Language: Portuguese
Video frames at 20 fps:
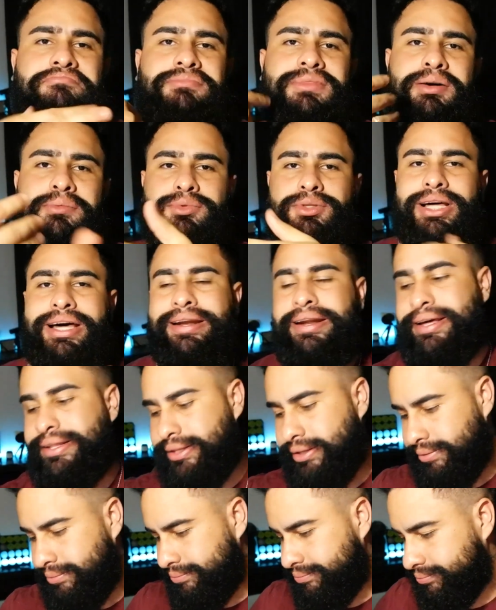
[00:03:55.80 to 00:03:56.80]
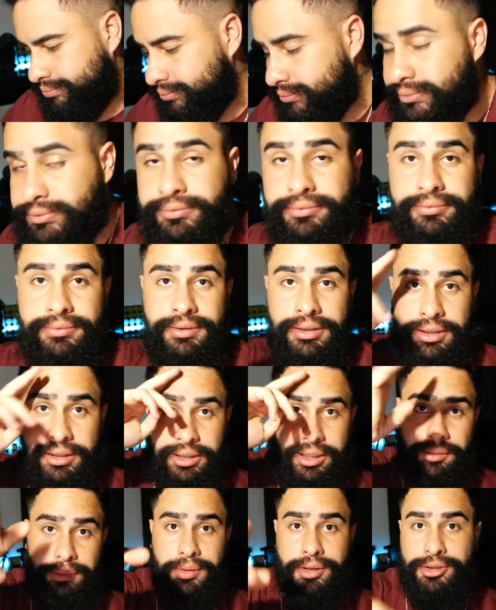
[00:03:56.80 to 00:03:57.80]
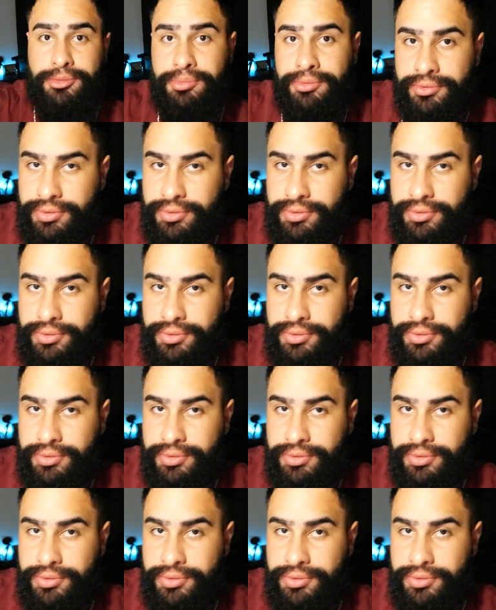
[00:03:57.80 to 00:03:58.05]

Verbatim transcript: não mudar nada. Até o próximo